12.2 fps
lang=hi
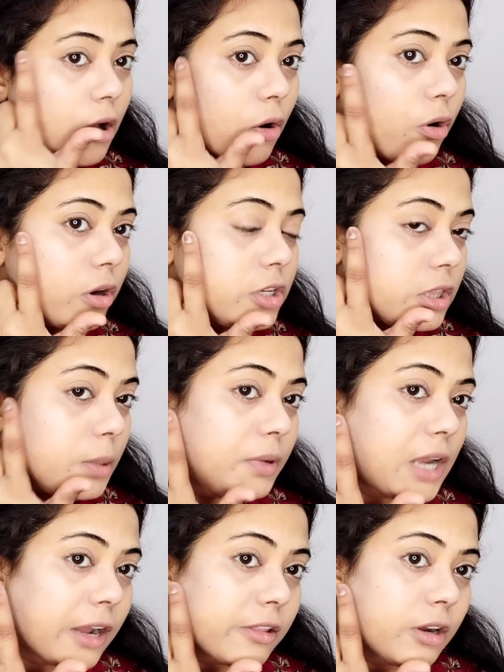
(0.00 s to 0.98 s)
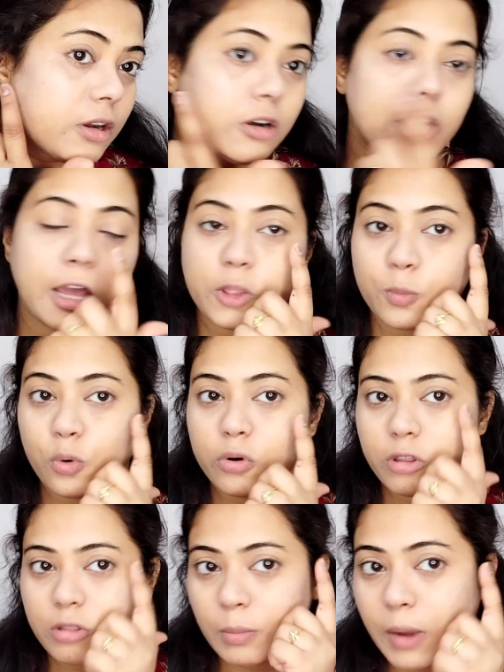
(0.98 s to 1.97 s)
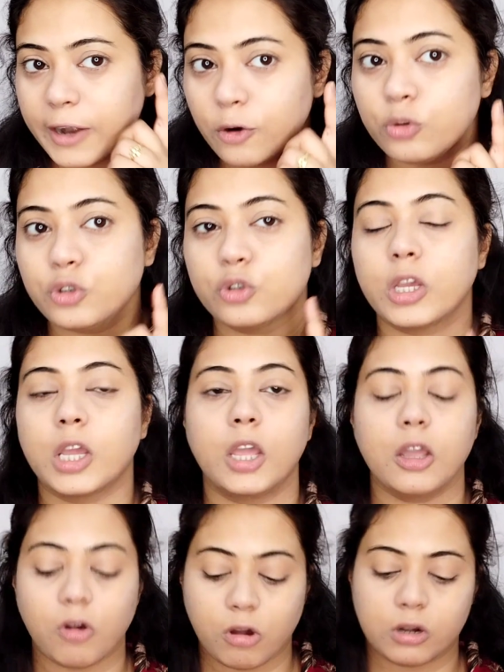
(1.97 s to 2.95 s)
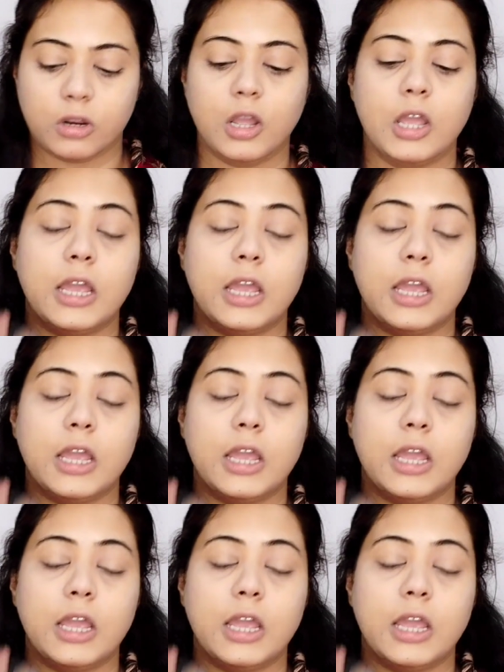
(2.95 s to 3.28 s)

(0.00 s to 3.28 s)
और जितने भी डार्क सर्कल डार्क स्पॉट्स से सब हाइड हो चुके हैं और